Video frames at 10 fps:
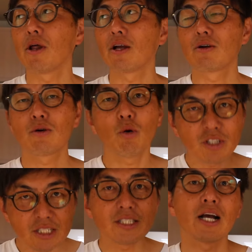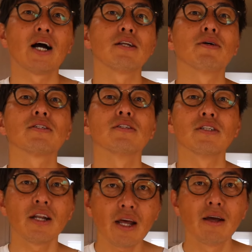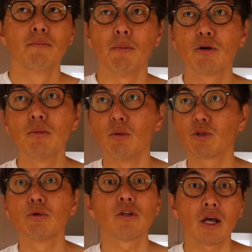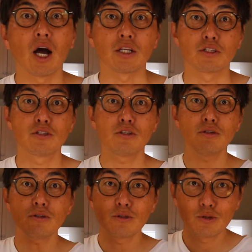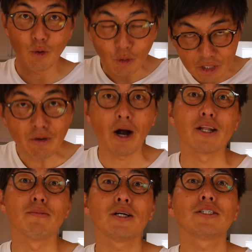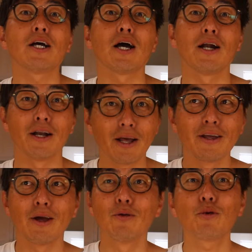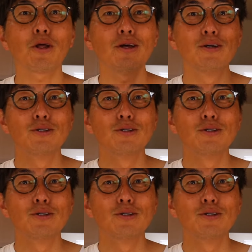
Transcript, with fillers: これ個人差がありますんでね、僕ももともとね85キロありましたからね、ほんとこれ